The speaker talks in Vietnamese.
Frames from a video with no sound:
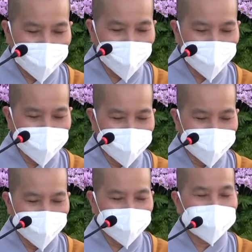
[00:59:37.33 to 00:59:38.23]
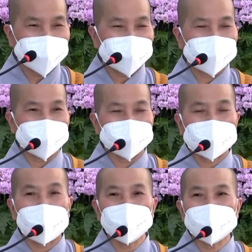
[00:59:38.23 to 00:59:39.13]
Nói thì
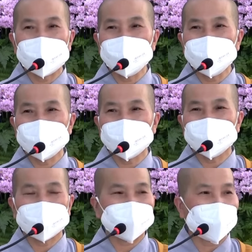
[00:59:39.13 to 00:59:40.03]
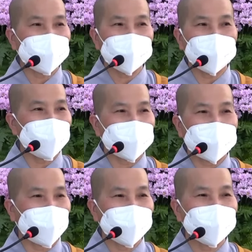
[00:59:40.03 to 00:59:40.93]
thông lắm mà tâm của
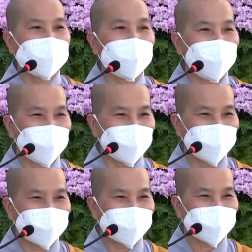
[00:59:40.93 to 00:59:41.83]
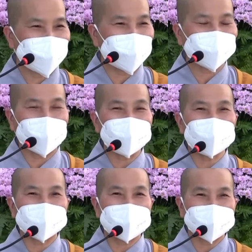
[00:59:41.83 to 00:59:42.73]
mình không có thông. Lục Tổ
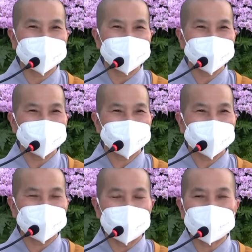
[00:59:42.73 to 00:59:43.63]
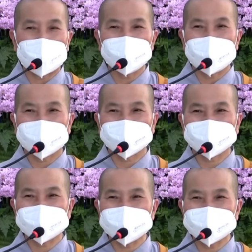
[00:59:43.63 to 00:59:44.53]
Huệ Năng trong Pháp Bảo Đàn
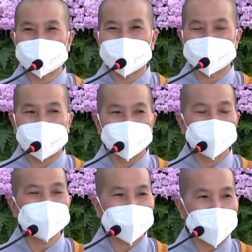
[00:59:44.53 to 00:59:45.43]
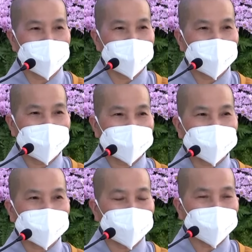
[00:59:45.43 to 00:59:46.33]
Kinh Ngài dạy chúng ta
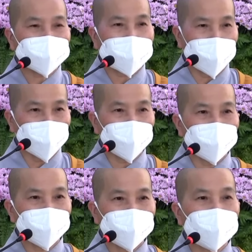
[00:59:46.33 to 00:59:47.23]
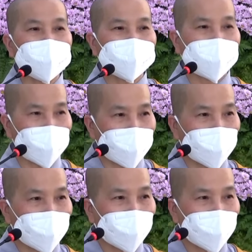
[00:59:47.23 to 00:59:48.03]
tâm thông, thuyết thông.